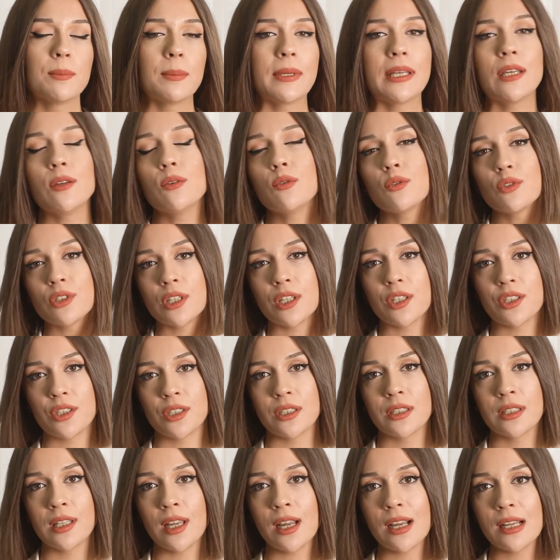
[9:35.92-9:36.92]
Biri 3
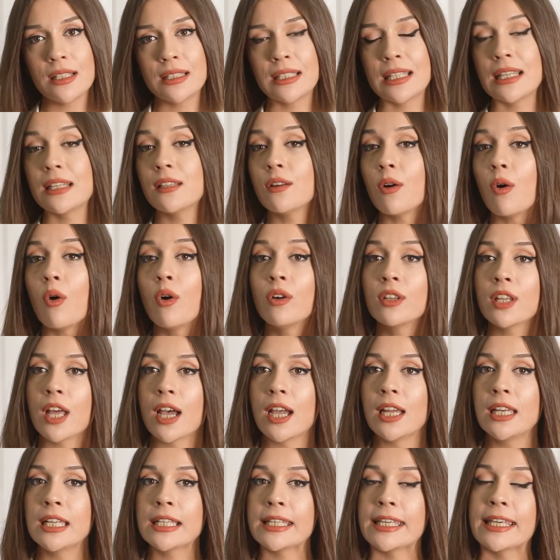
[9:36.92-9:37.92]
yaşında, diğeri 10
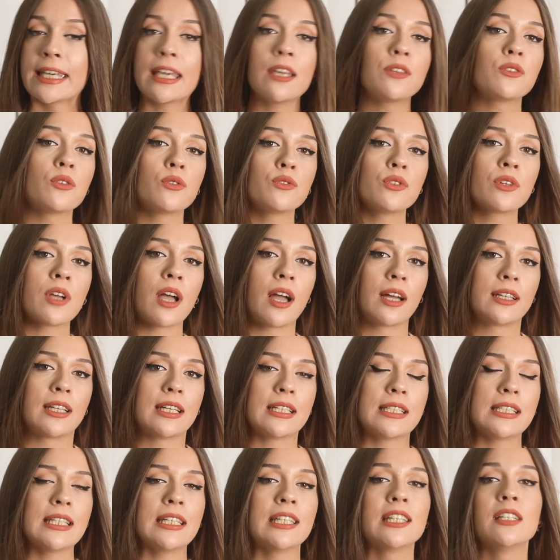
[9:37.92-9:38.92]
aylık iki çocuk
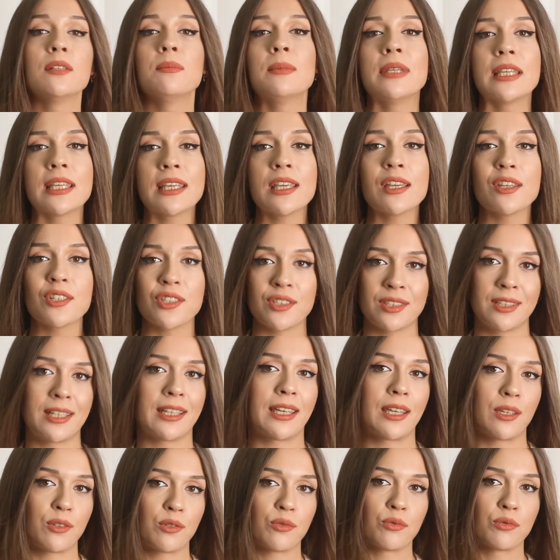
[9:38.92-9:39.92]
annesi 22
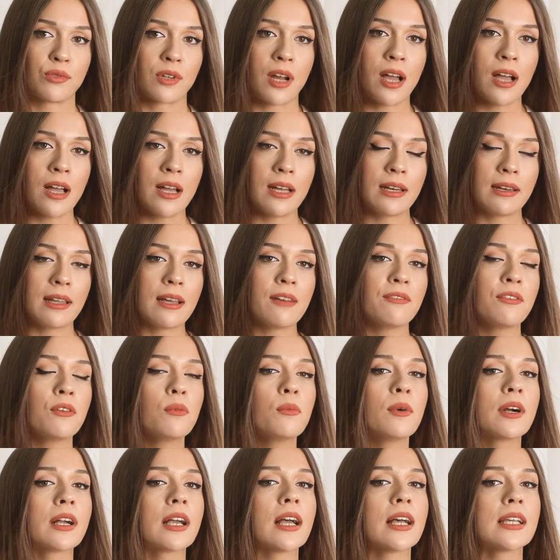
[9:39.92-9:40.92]
yaşındaki Sura,
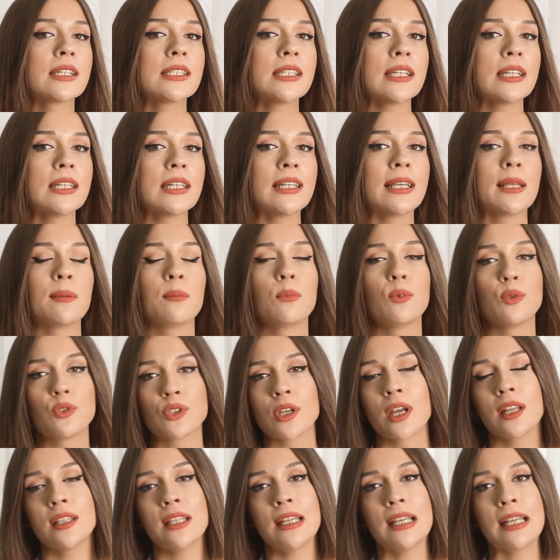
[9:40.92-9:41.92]
lenfoma kanseriyle
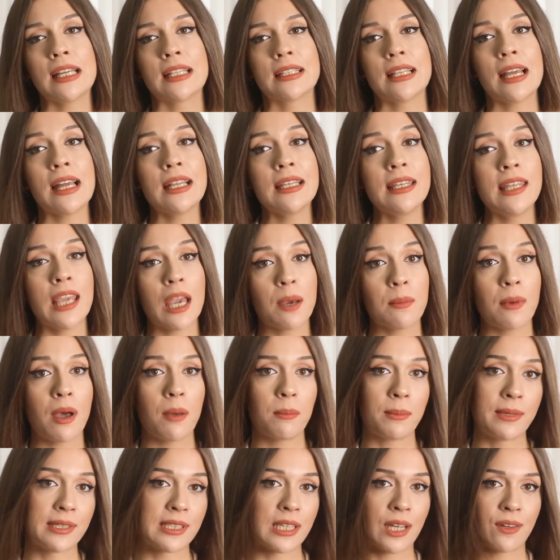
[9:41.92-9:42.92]
mücadele eden
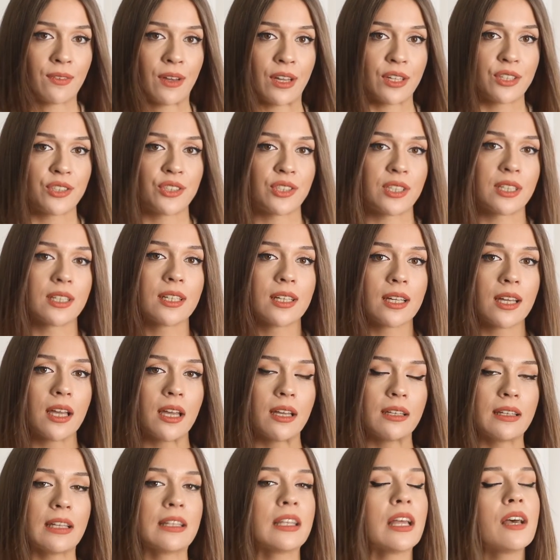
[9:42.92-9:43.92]
yaman bir savaşçı.
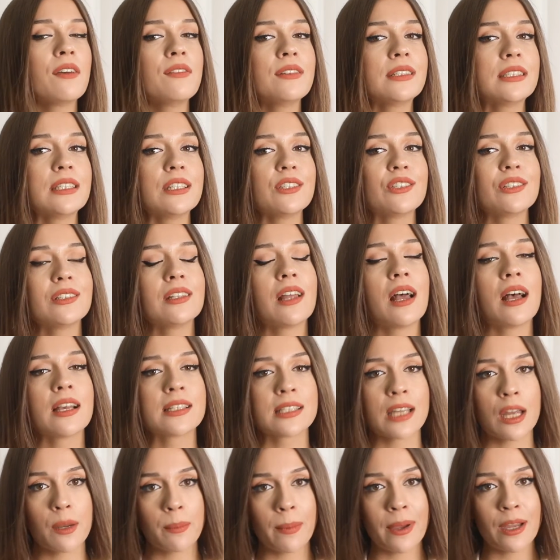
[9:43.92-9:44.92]
Tedavisi için
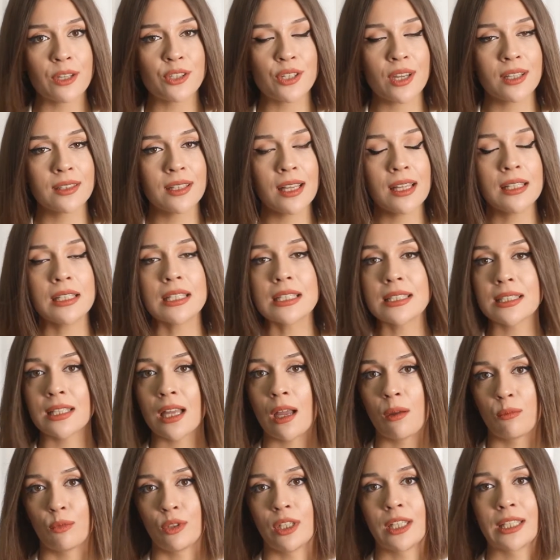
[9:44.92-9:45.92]
Azerbaycan'dan
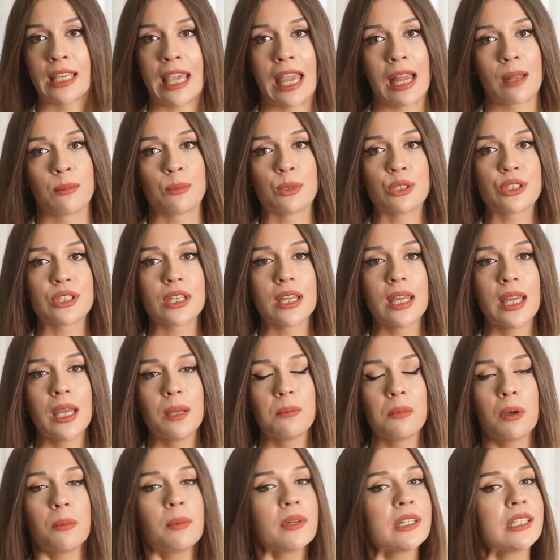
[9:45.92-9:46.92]
İstanbul'a gelmiş.
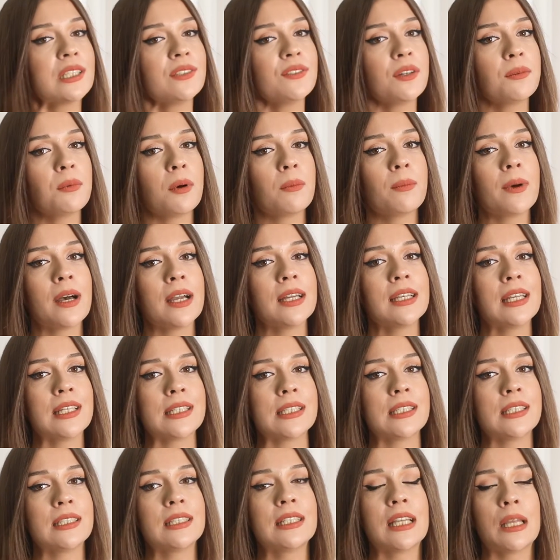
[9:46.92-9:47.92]
Babası ve
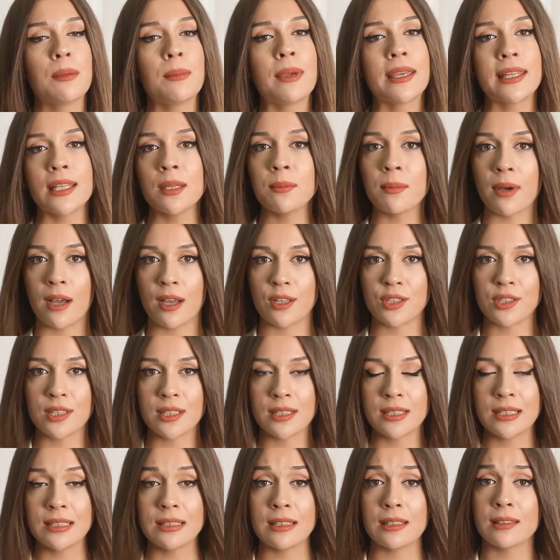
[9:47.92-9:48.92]
babaannesinin emekli
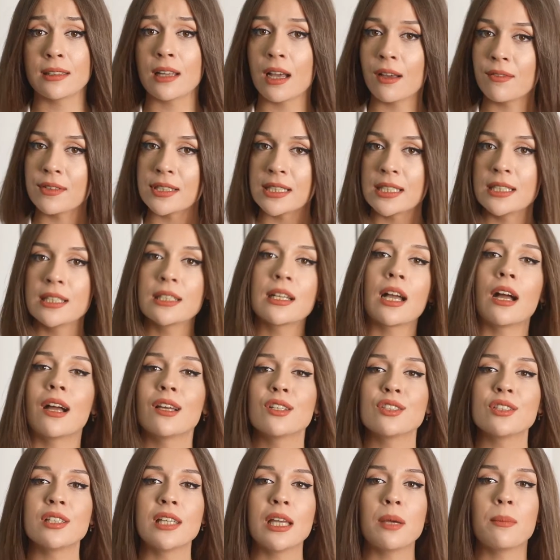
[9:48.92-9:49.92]
maaşları tedavisini
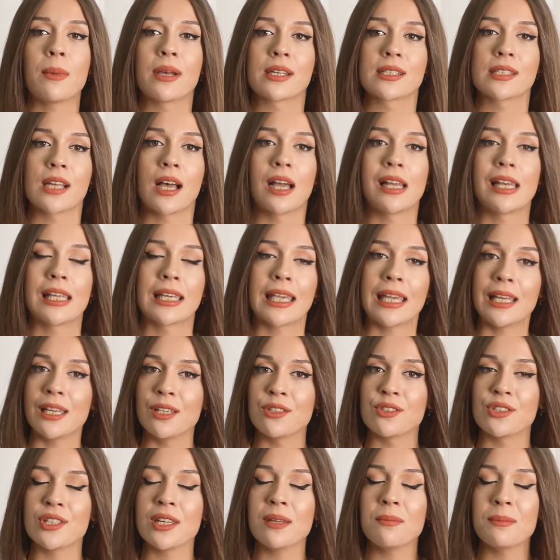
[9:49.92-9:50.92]
karşılayamaz hale
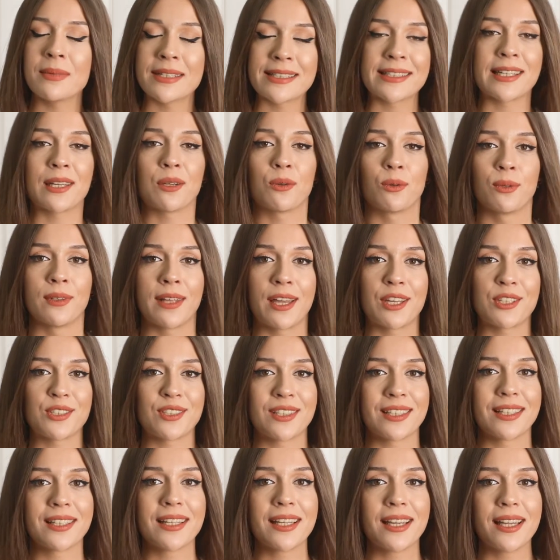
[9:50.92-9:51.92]
gelince bizlere
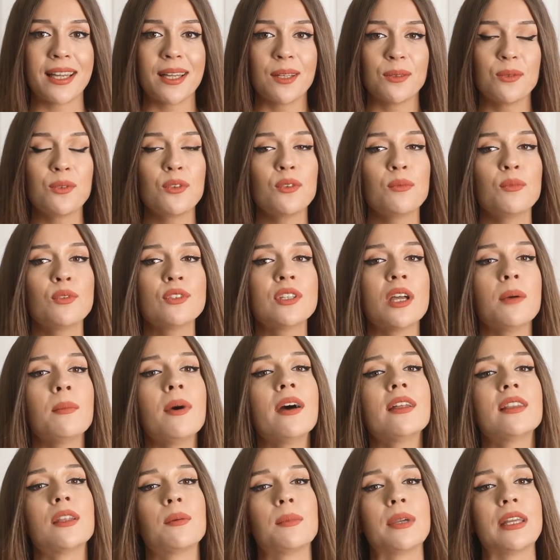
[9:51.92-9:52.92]
ulaştı. Durumu tam
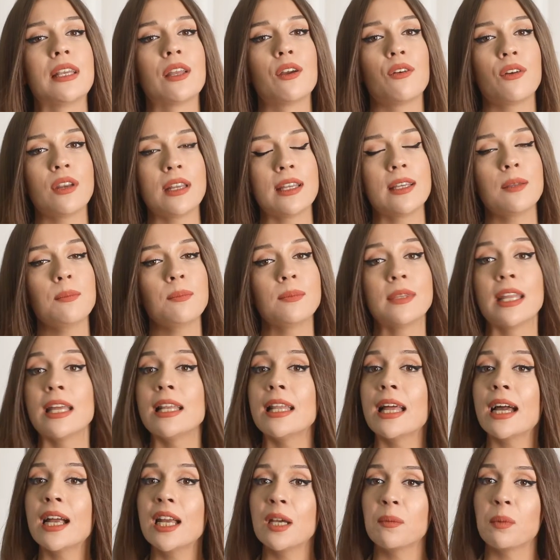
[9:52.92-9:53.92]
anlamıyla öğrenip
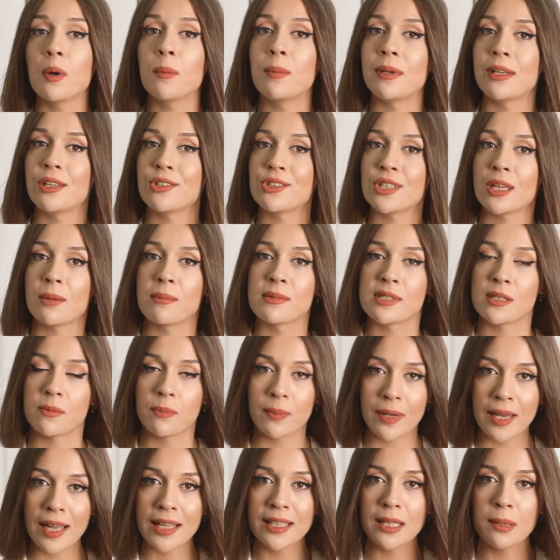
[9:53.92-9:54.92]
neler yapabileceğimizi
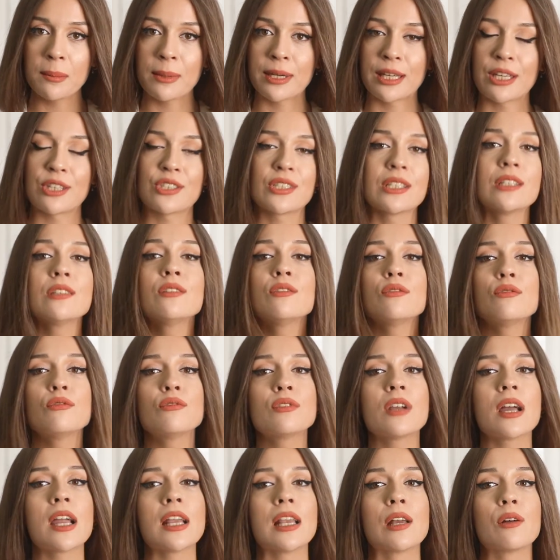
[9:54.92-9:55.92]
planlamak için
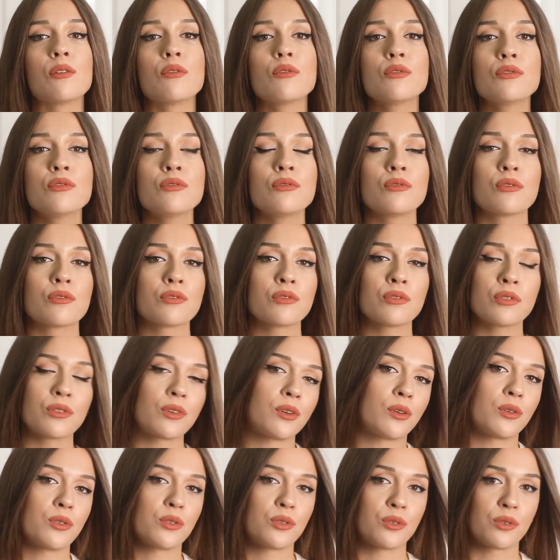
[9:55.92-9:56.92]
Sura ile uzun uzun
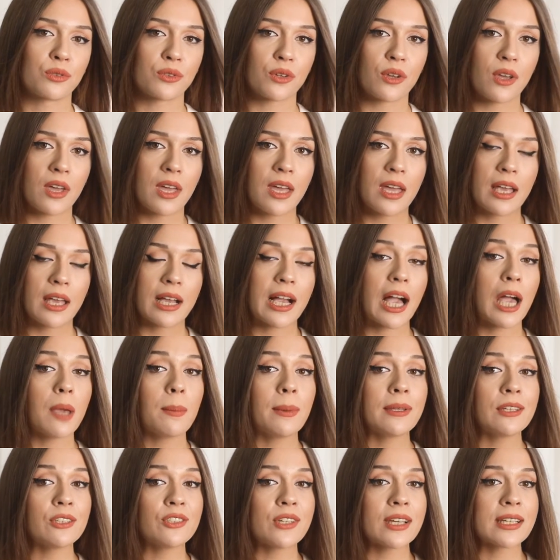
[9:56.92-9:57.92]
görüştük.
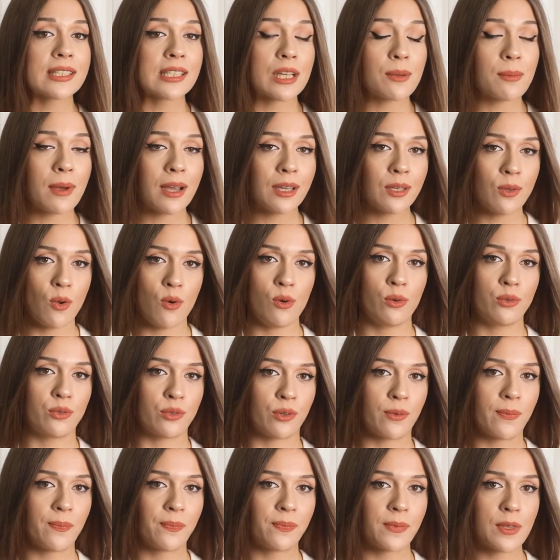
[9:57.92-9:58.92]
Kaybedecek zaman
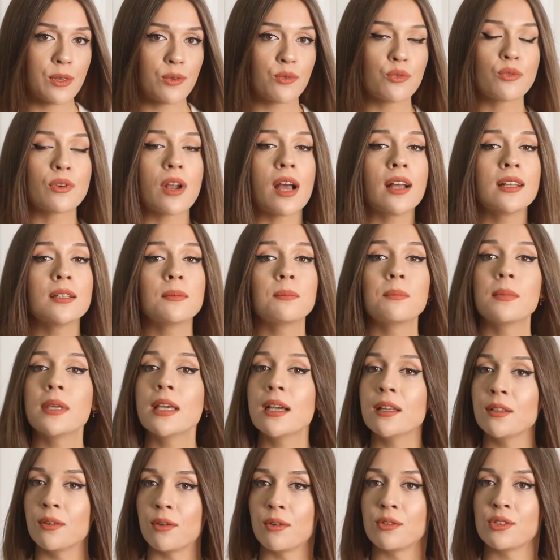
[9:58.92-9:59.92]
yoktu. Sura'nın bir
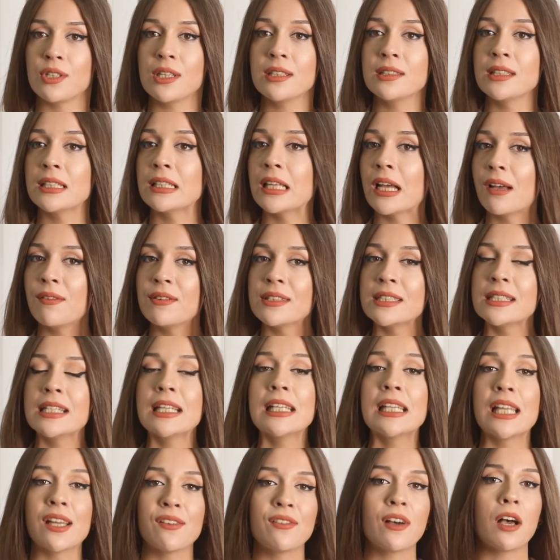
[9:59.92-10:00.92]
an önce
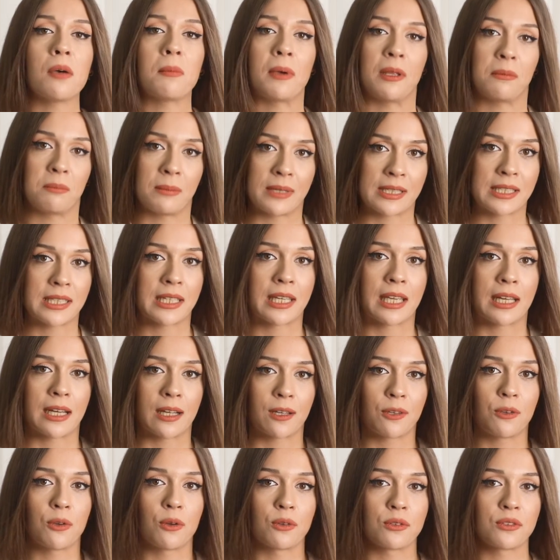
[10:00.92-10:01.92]
tedavisine devam etmesi
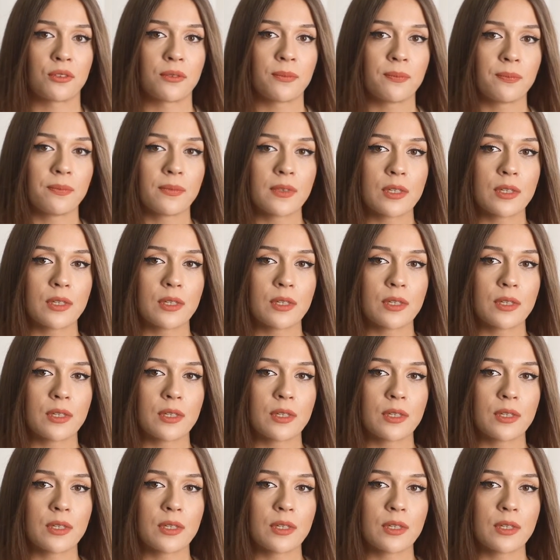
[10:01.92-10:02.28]
gerekiyordu.